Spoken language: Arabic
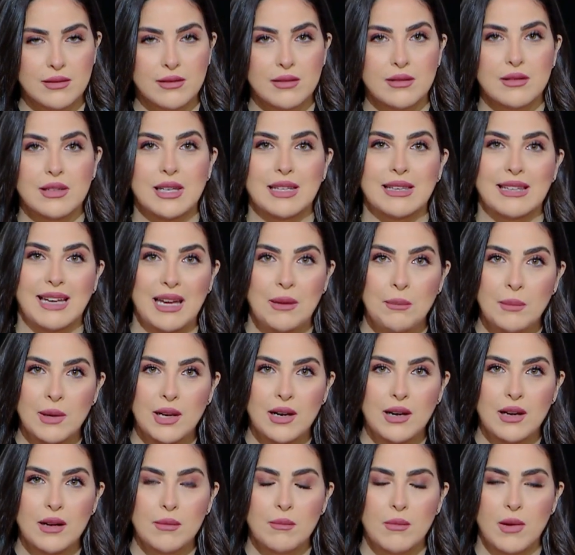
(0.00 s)

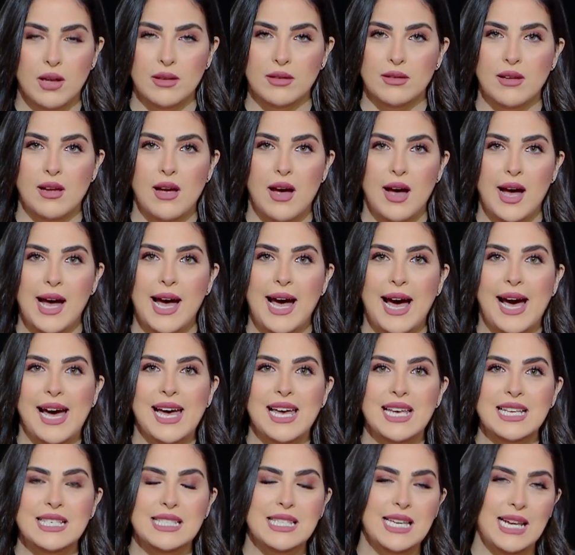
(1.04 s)
تتعمل منطقه
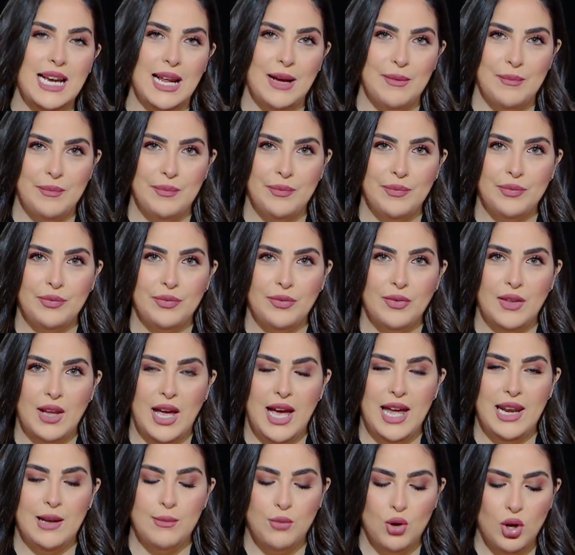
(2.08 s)
عازله
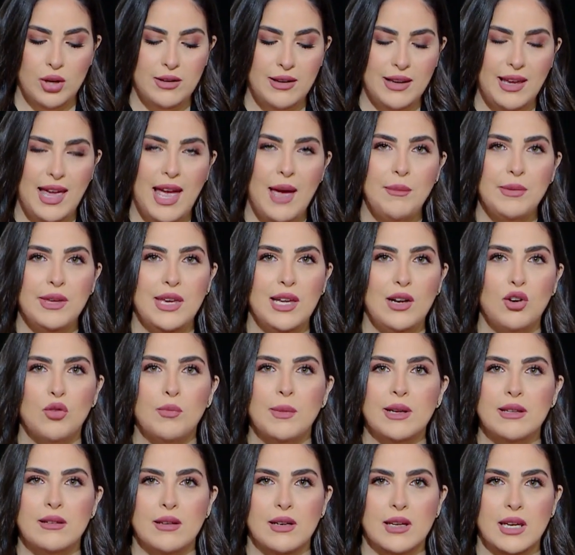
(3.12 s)
على بعد كام
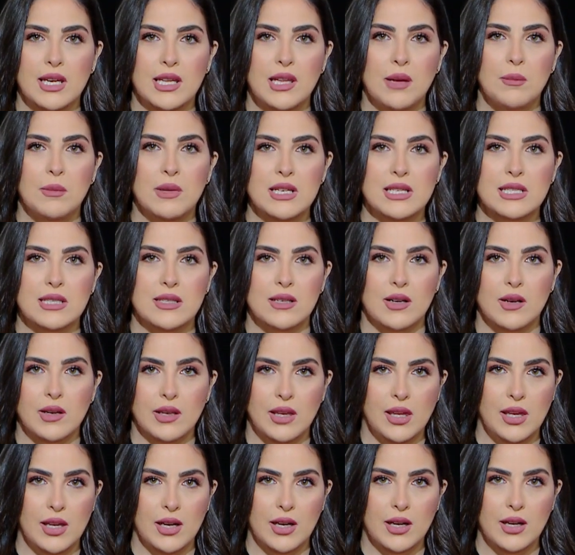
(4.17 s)
كيلومتر كده من
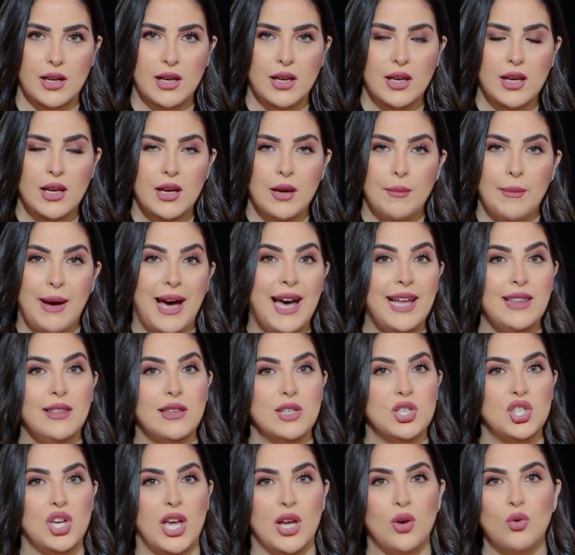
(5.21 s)
اسرائيل
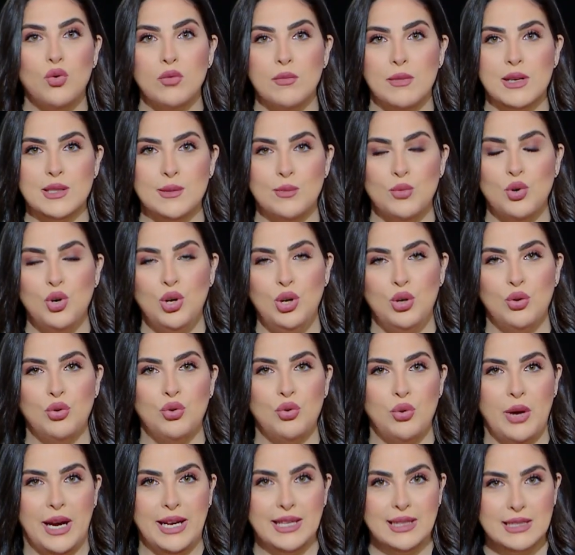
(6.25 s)
محدش هيكون مسموح له
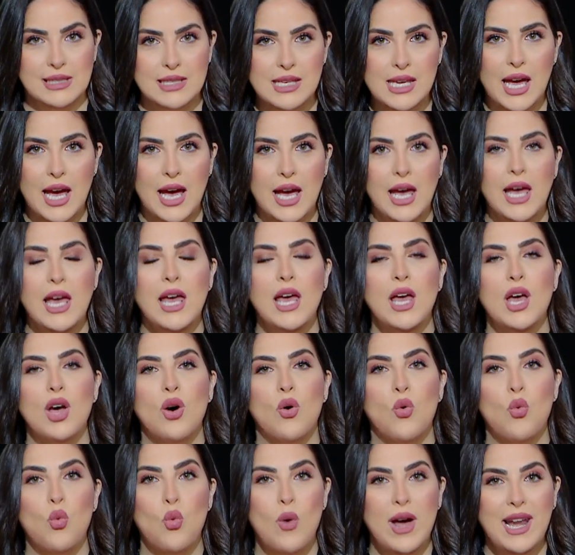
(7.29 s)
انه يعديها
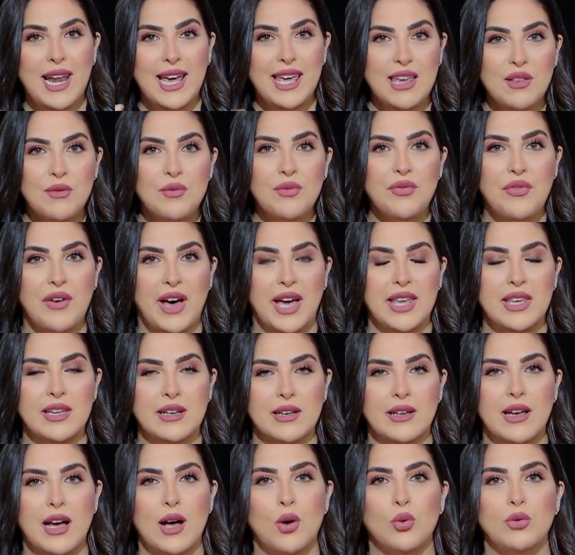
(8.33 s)
ولا ينفع
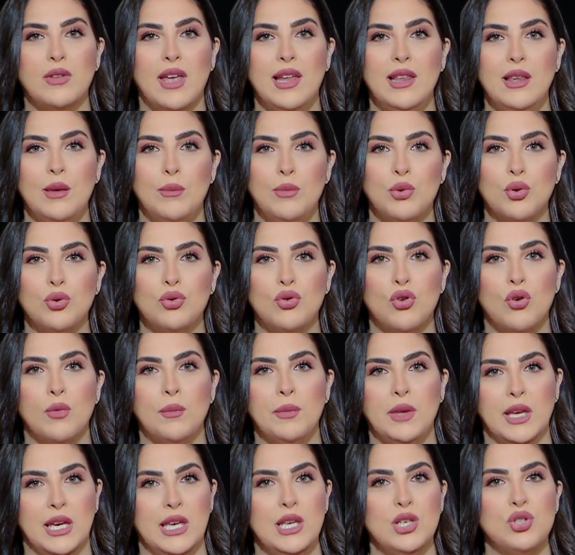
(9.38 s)
يرجعوا تاني بيوتهم
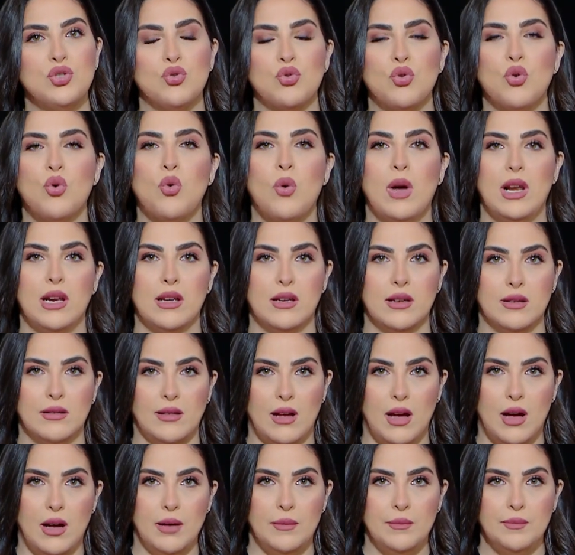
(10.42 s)
يعيشوا جوه
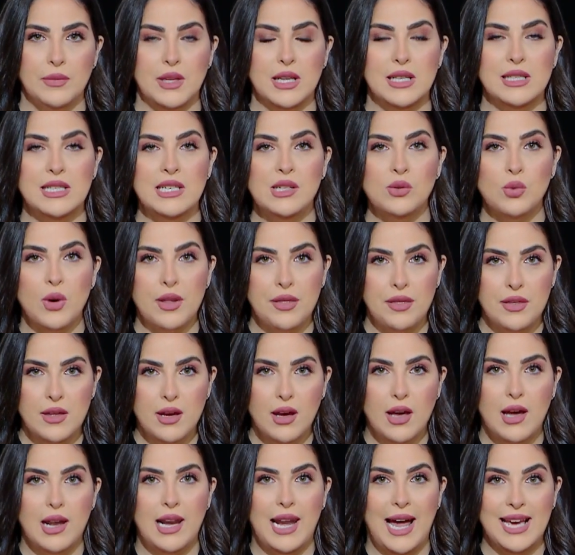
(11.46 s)
القطاع دي
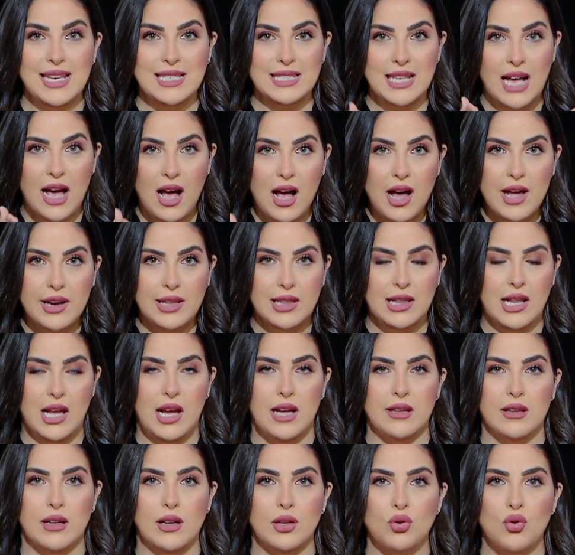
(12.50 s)
الوثيقه اللي عايزه اعرض
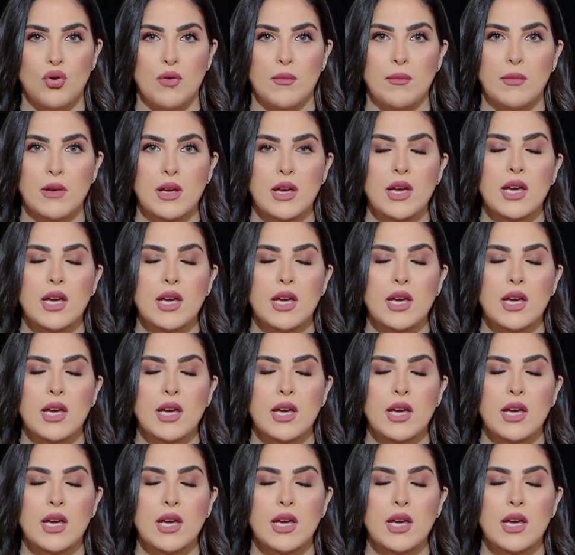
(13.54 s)
لحضراتكم